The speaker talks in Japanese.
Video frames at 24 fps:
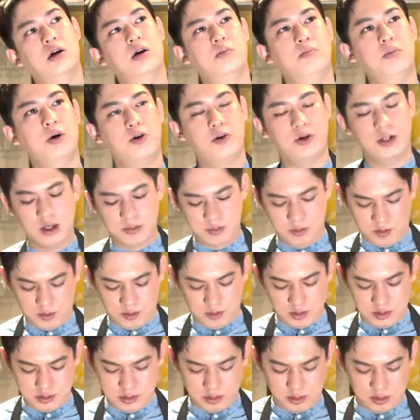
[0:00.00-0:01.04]
まあ親も、
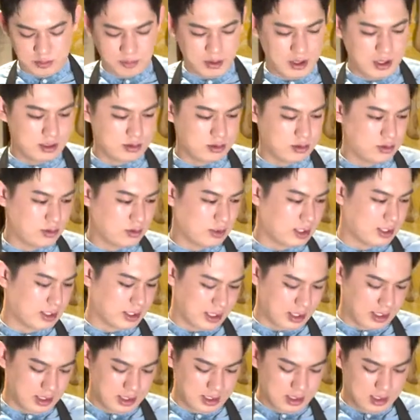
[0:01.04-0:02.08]
そのパートとかで
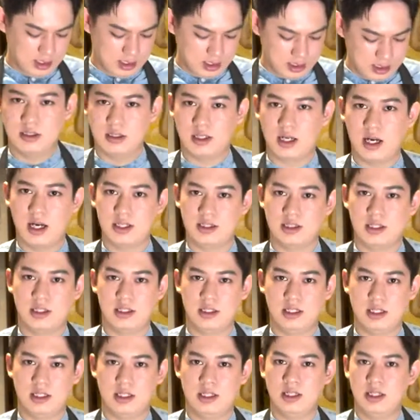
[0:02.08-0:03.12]
会社
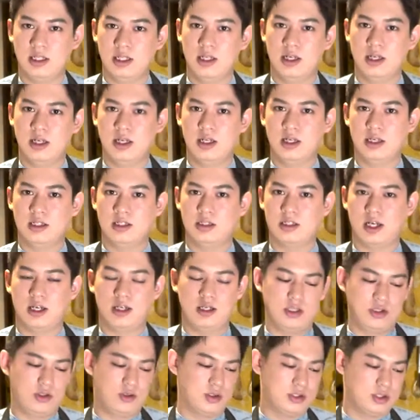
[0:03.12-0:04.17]
に社
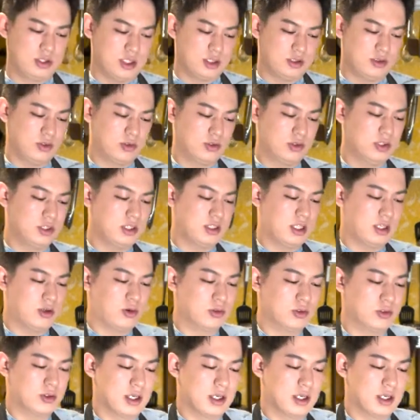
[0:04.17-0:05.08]
員として属したこと